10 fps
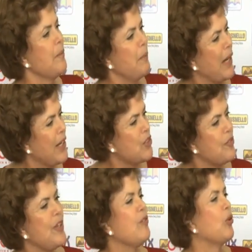parei de
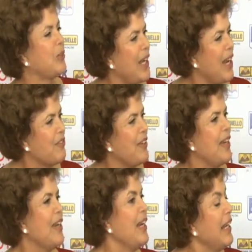ver, voltei a
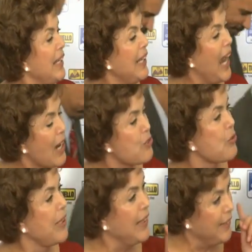ver, e
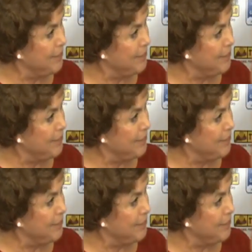acho que